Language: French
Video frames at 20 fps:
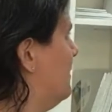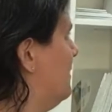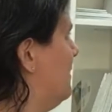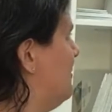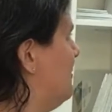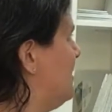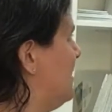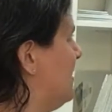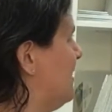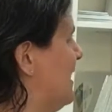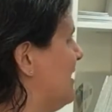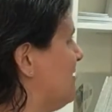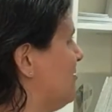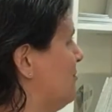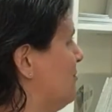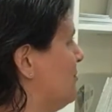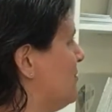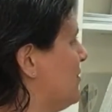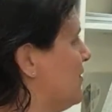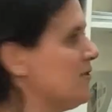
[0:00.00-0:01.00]
les petites glaces de,
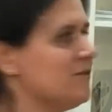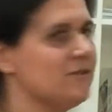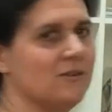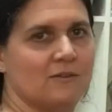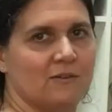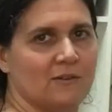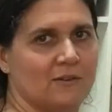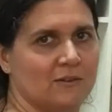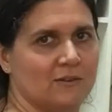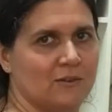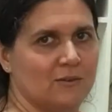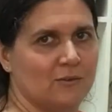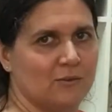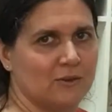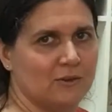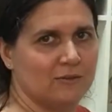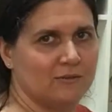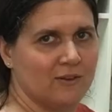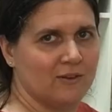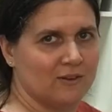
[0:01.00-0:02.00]
de
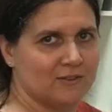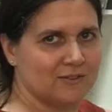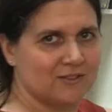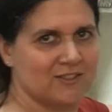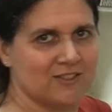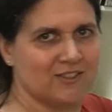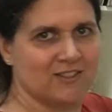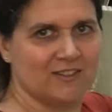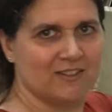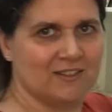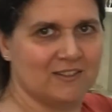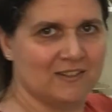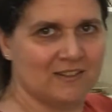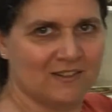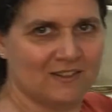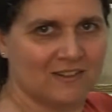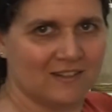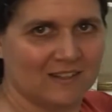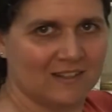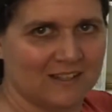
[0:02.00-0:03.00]
notre enfance
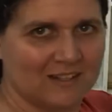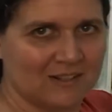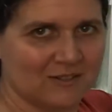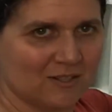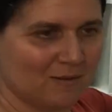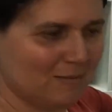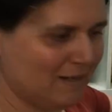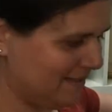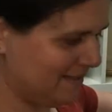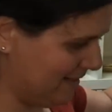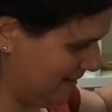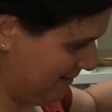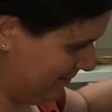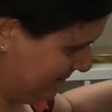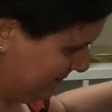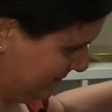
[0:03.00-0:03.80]
qui ressemblent à ça.